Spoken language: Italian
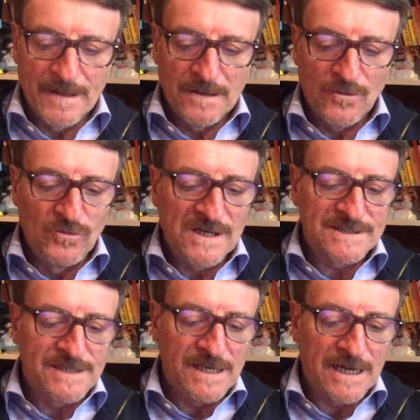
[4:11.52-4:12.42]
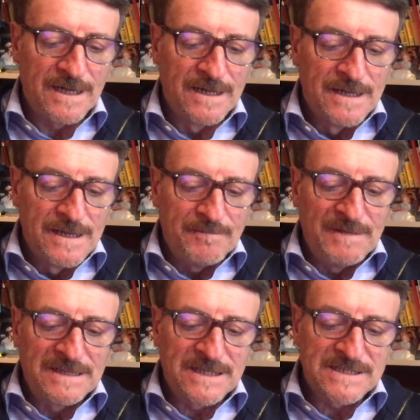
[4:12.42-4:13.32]
Una sera,
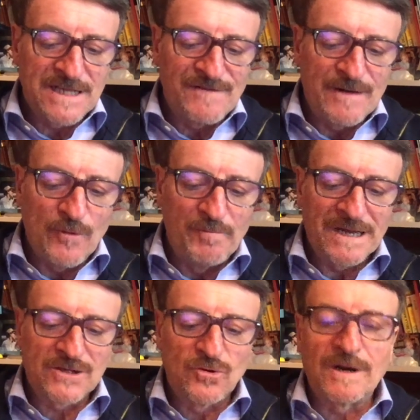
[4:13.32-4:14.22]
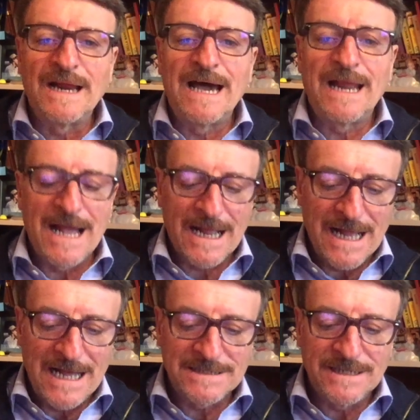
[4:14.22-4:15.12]
mentre stavamo per tornare a
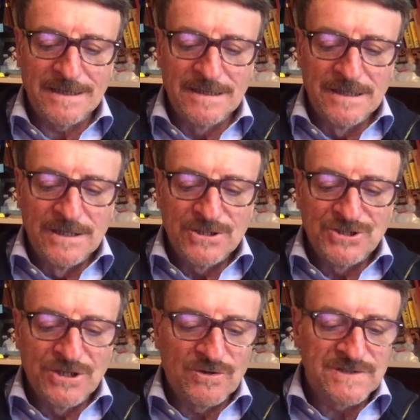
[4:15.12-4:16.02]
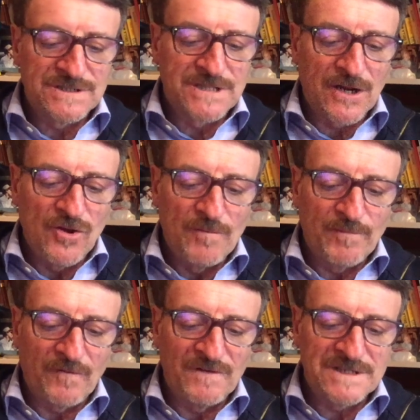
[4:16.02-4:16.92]
casa, Cico si sdraiò
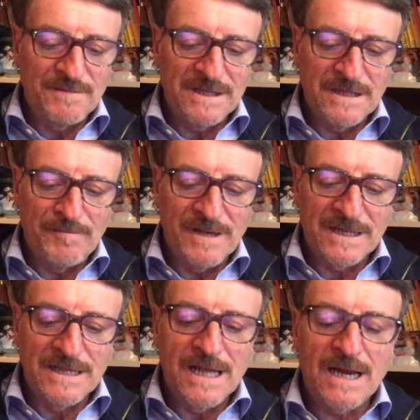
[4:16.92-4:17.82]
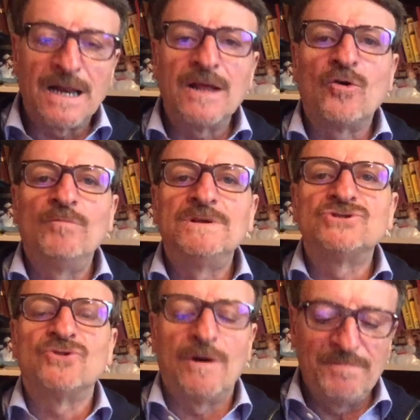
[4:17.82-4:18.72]
improvvisamente per terra e
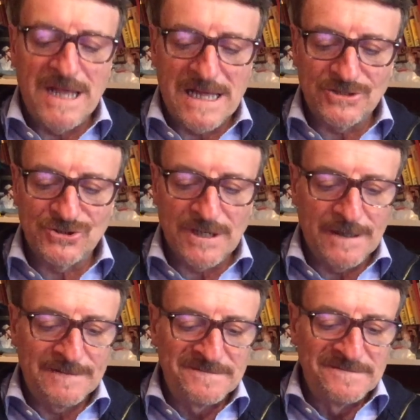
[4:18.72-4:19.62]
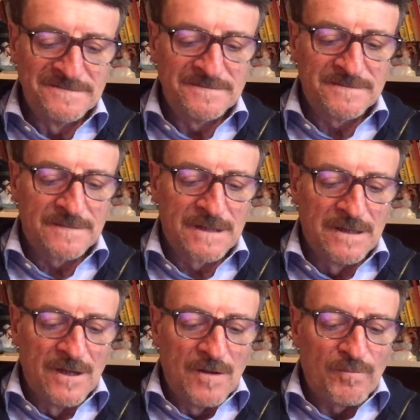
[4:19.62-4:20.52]
cominciò a piangere.
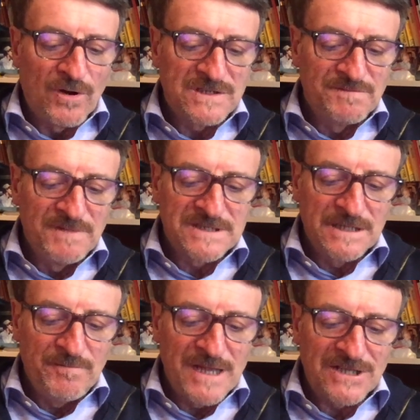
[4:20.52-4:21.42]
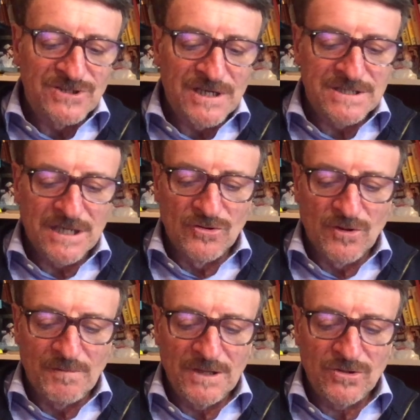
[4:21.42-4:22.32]
Poi smise di piangere e si
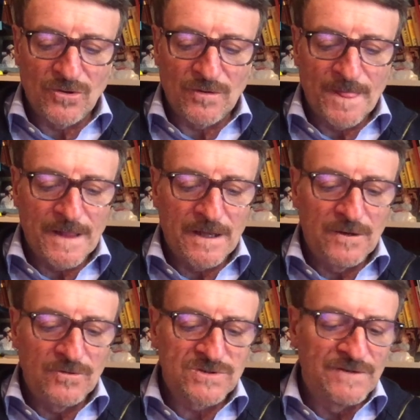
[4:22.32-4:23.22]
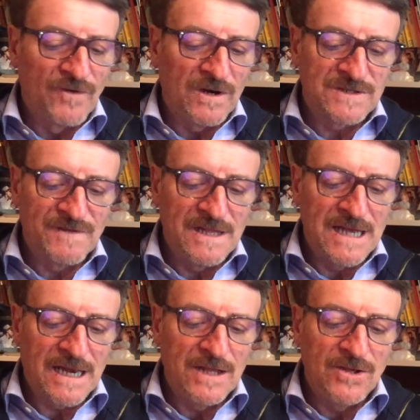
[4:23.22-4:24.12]
addormentò. Non si volle
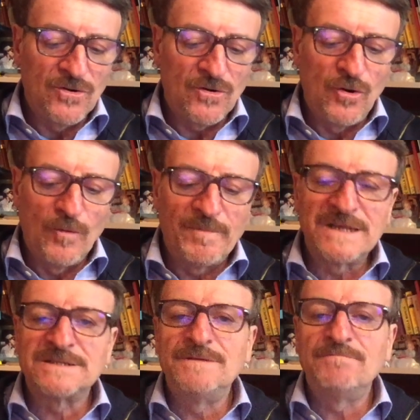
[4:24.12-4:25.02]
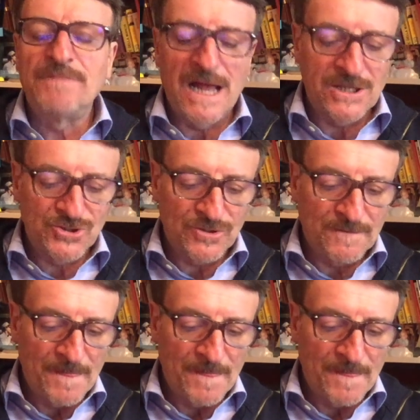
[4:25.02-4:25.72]
svegliare, io lo presi in braccio.